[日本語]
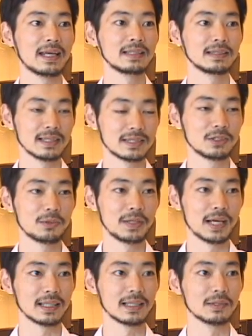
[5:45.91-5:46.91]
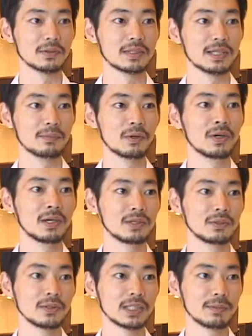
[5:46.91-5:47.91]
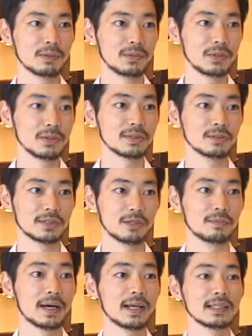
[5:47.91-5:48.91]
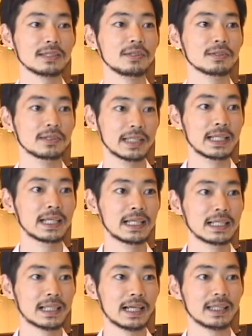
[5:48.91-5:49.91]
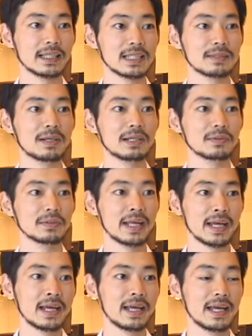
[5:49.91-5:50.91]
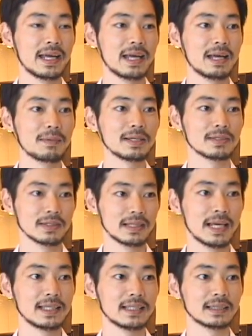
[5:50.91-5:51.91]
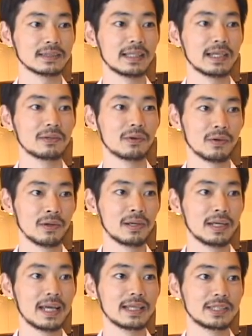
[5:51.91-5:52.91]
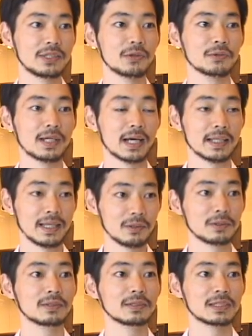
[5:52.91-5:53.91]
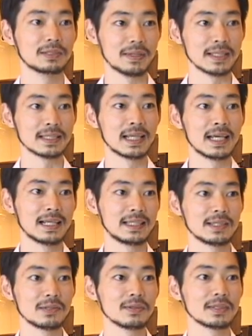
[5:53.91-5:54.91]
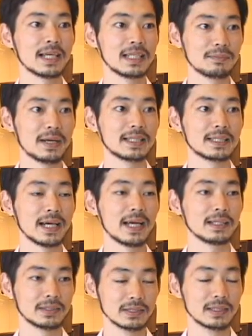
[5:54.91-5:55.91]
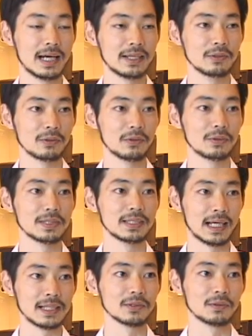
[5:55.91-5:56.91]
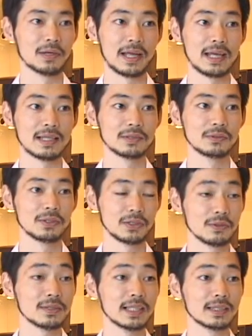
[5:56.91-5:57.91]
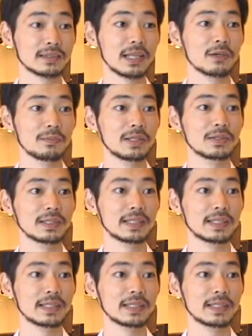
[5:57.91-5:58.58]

いくら強みがあったとしてもどうしても美容師としてのバランス力に欠けてしまうのでまず弱点を事業の中で克服しますでその際にまあいち早くあの講師がその人の弱点を見抜